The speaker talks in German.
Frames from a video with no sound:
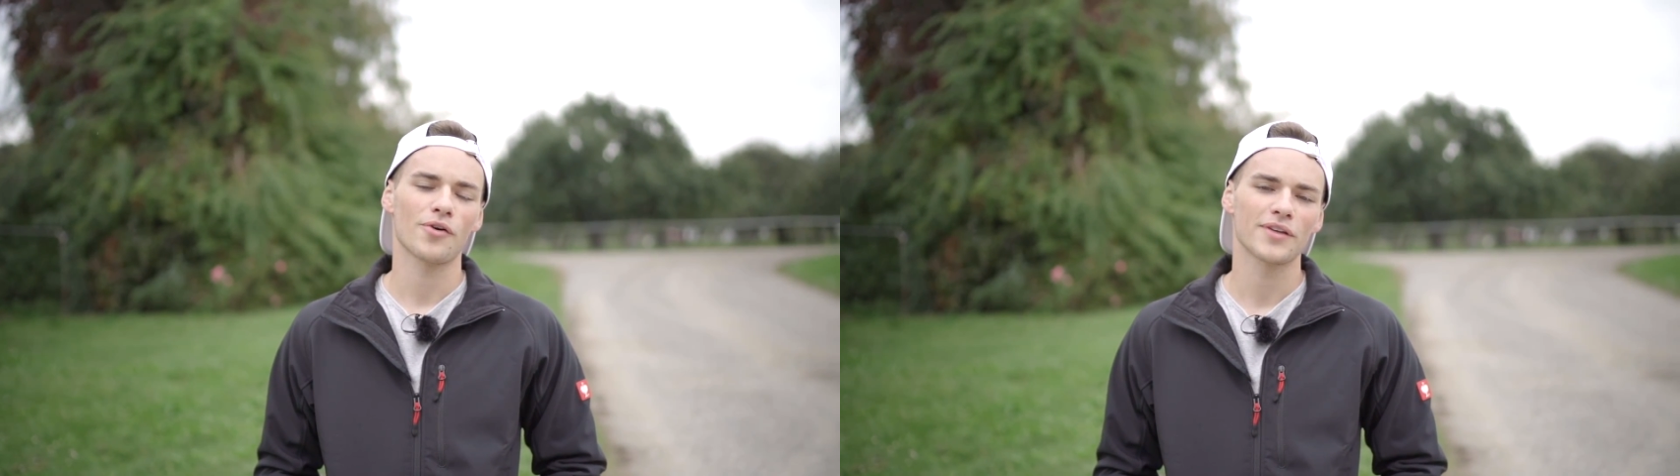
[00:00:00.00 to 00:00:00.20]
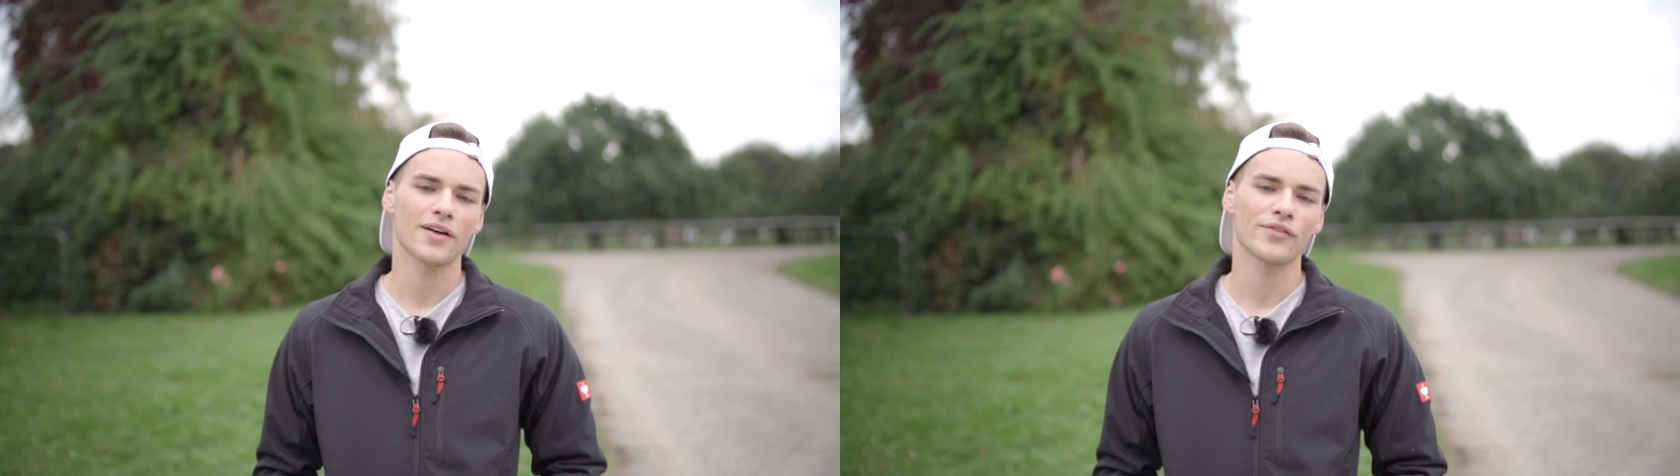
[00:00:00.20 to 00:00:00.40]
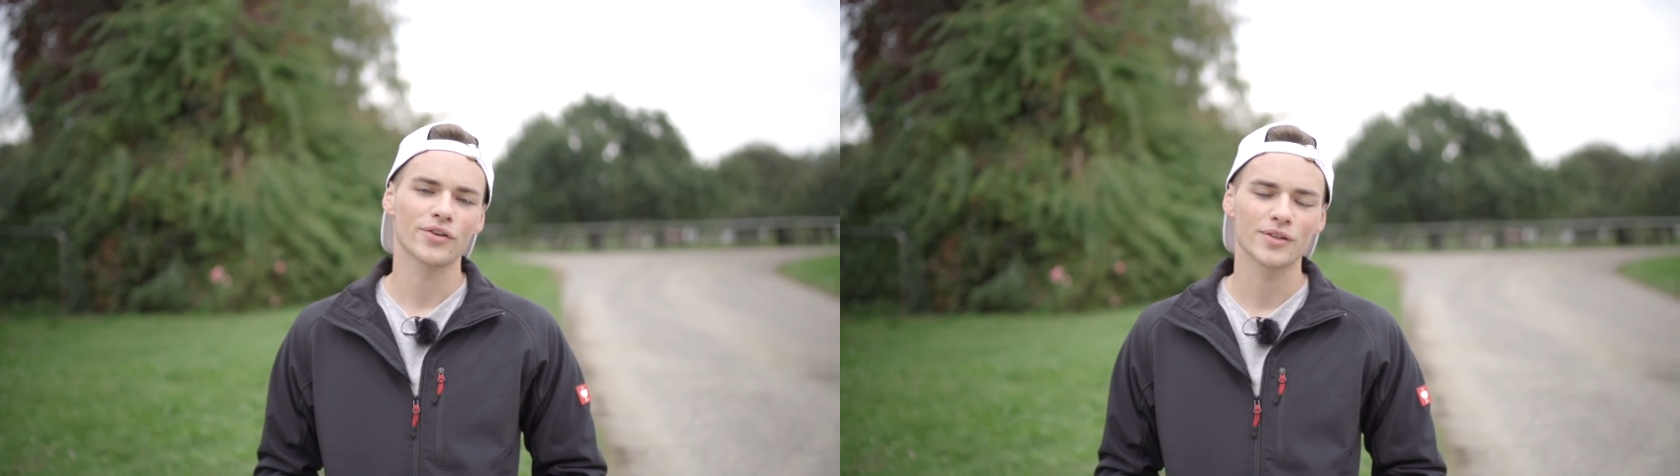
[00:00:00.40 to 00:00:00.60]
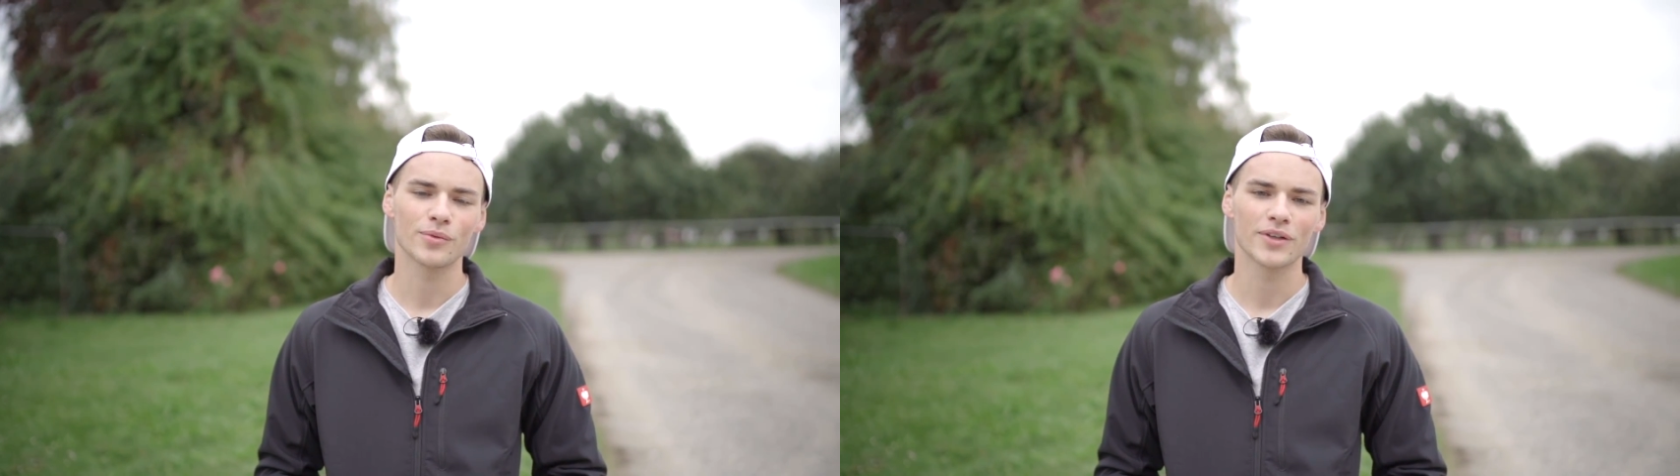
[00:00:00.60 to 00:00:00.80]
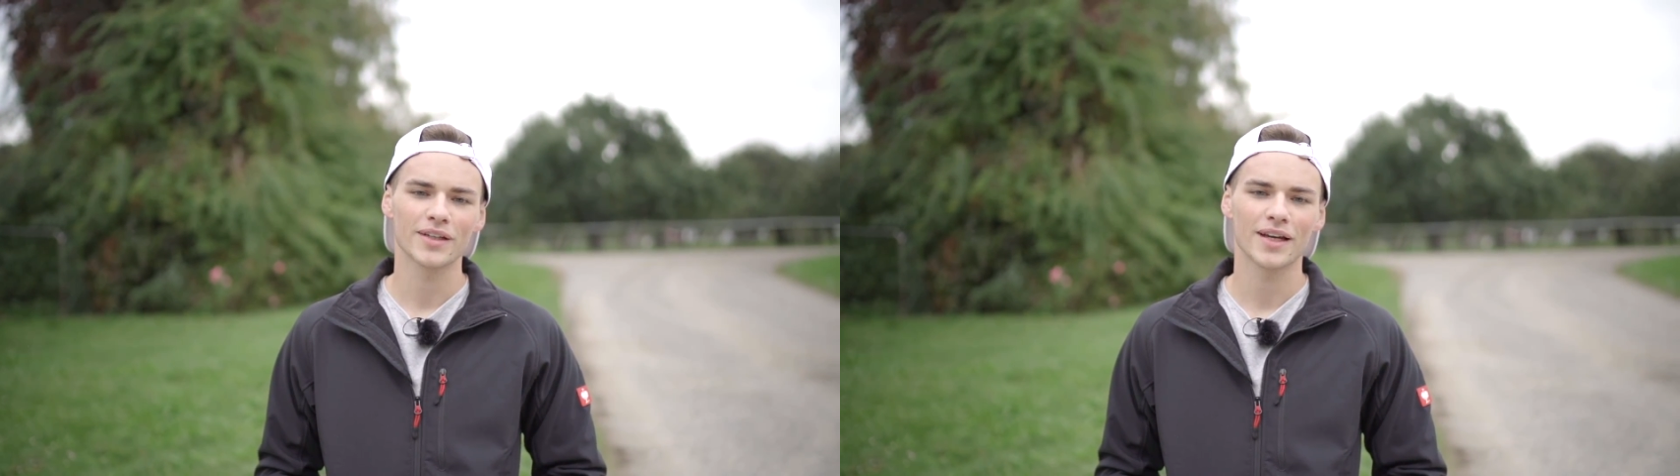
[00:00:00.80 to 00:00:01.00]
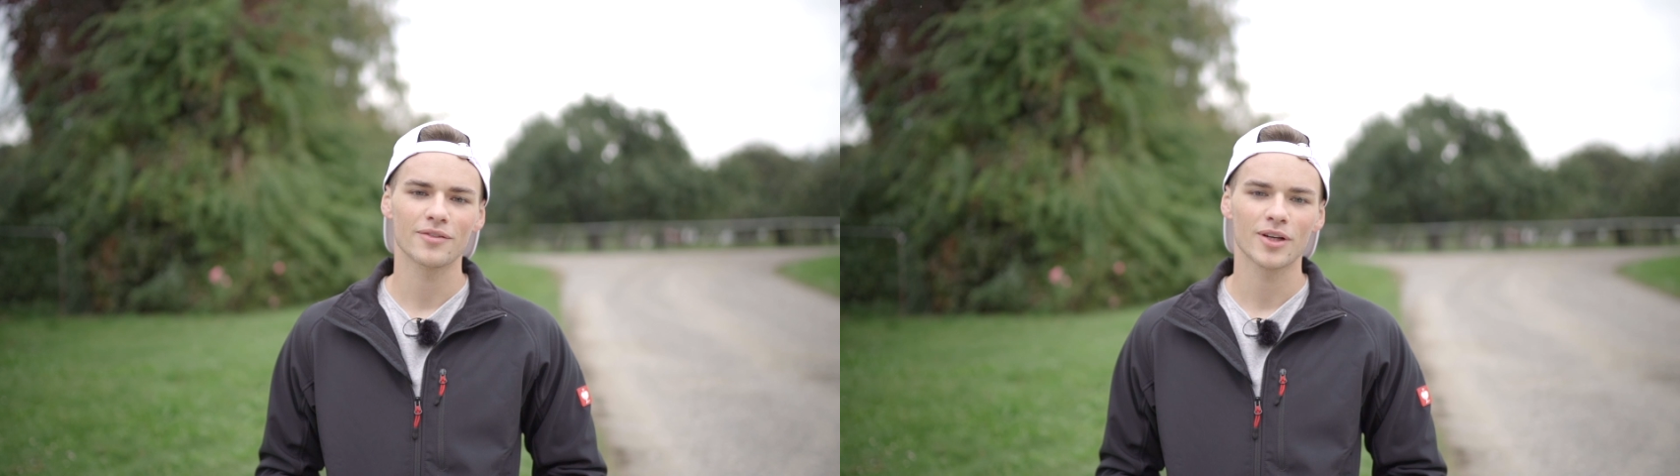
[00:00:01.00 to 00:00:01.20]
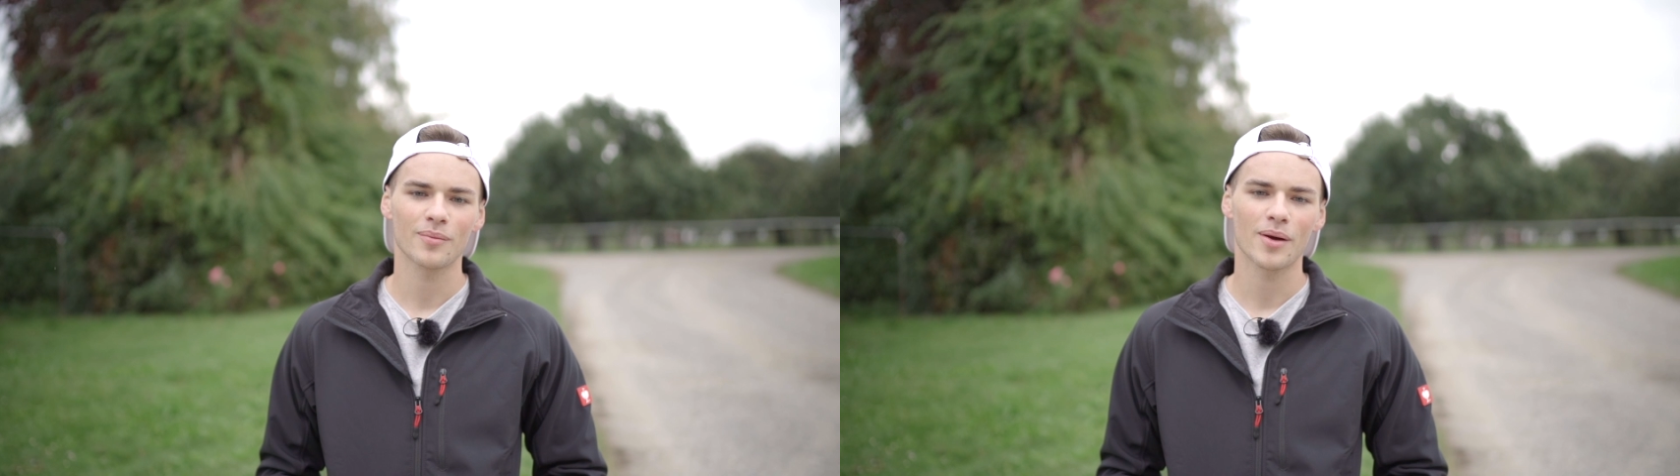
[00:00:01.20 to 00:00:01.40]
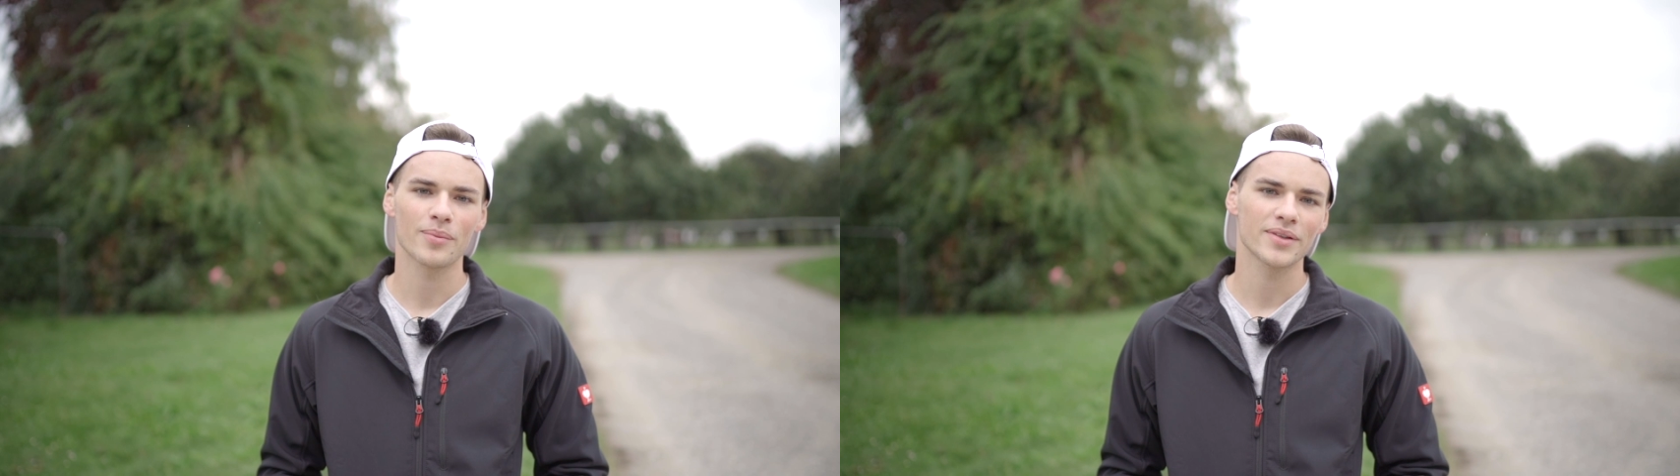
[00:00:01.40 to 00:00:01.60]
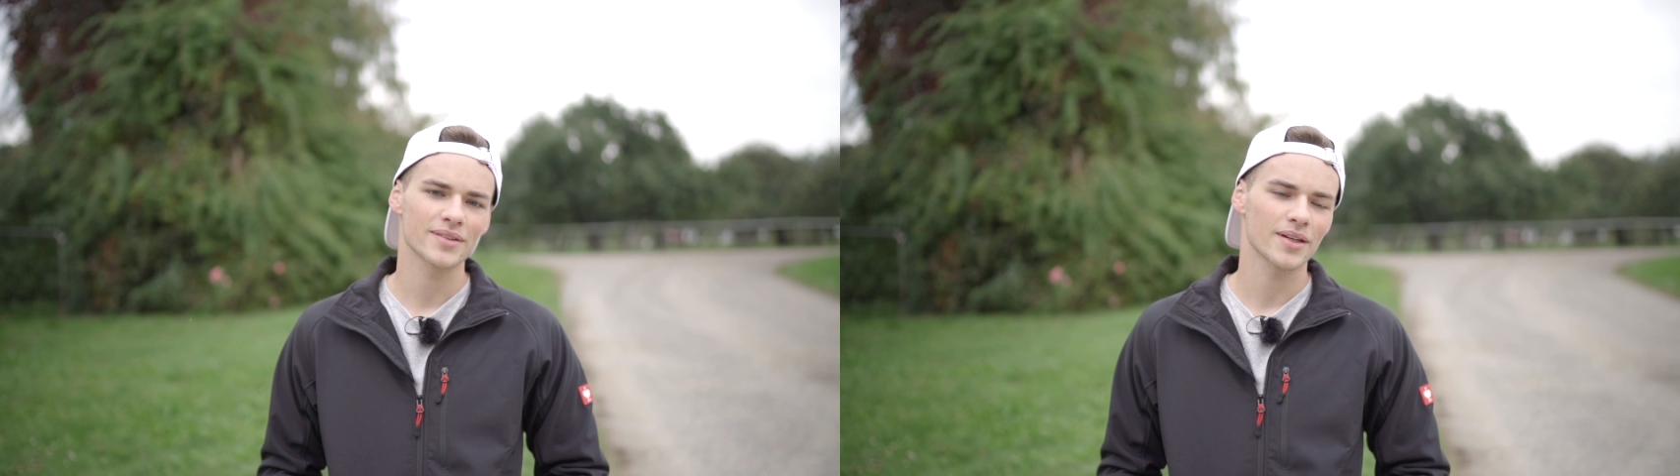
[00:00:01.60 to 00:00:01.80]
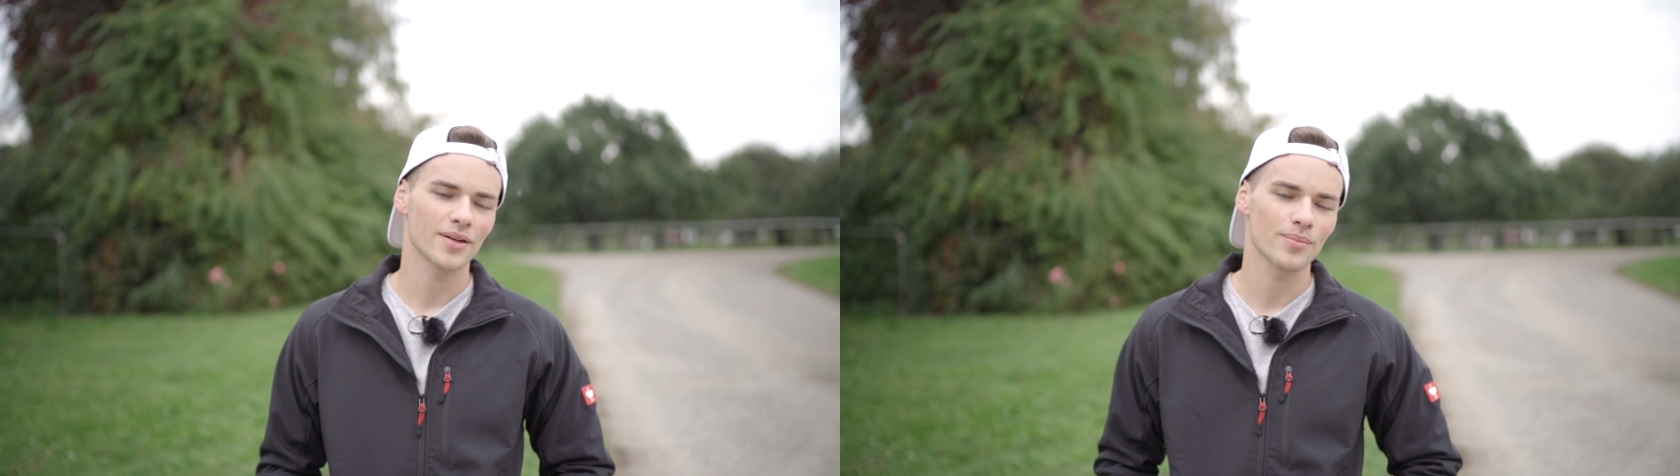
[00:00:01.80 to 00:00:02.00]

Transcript: heute haben wir auch die Möglichkeit, da mal äh,